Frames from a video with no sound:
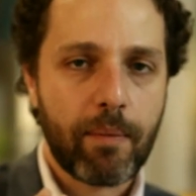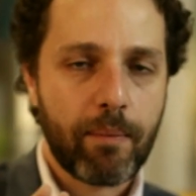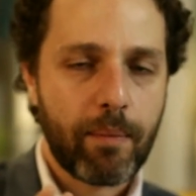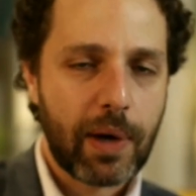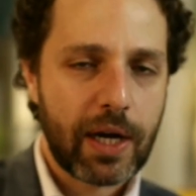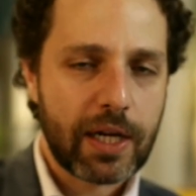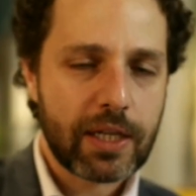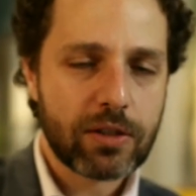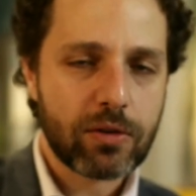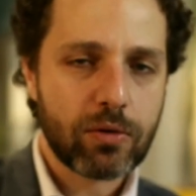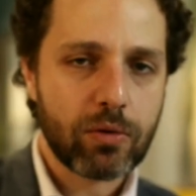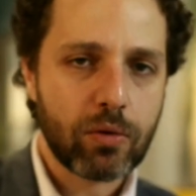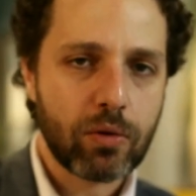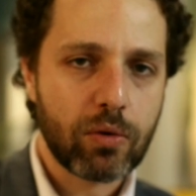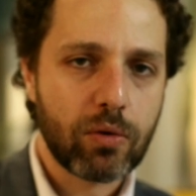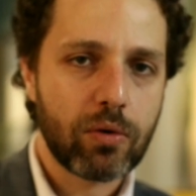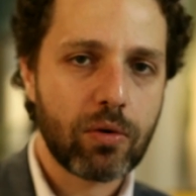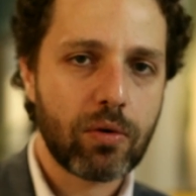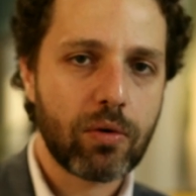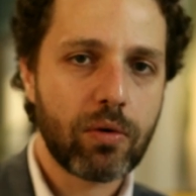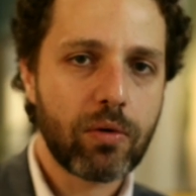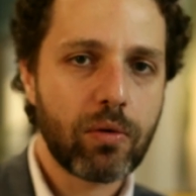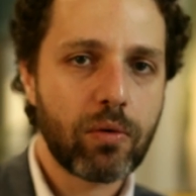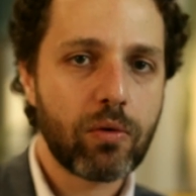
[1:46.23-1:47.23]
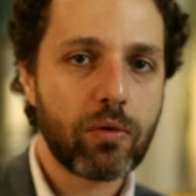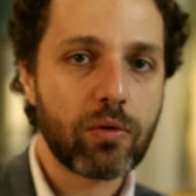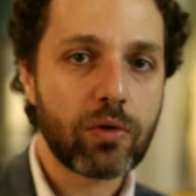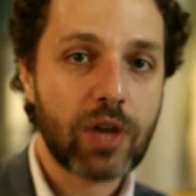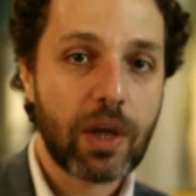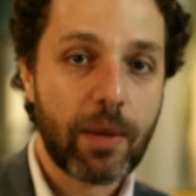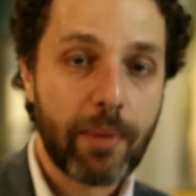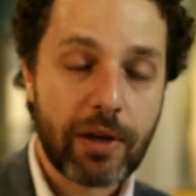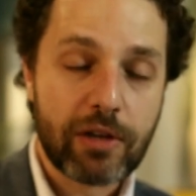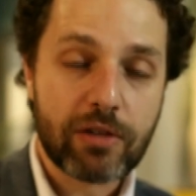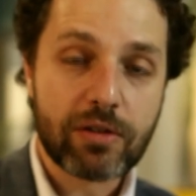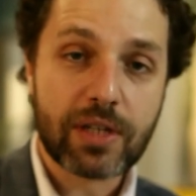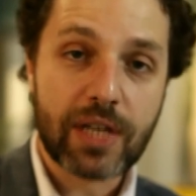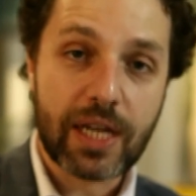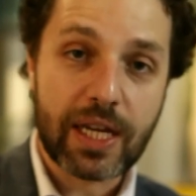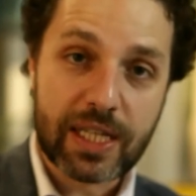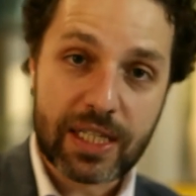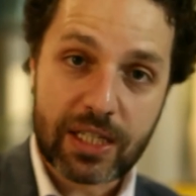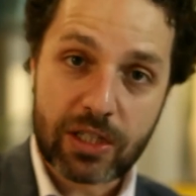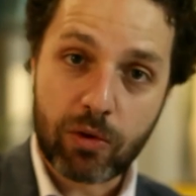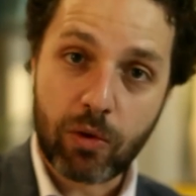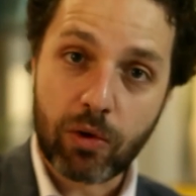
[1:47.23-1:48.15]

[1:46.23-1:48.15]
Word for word: Mas o, os remédios, esses